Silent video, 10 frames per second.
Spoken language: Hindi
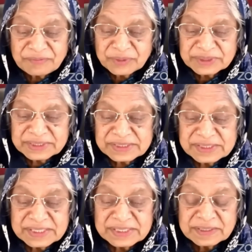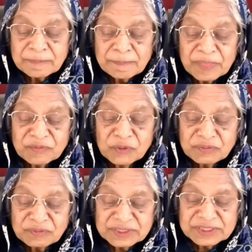
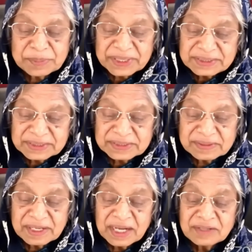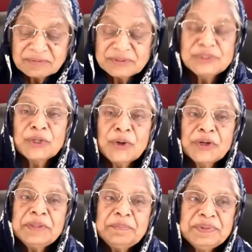
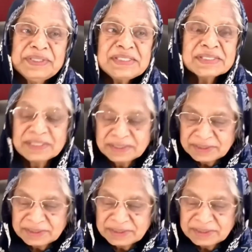5:23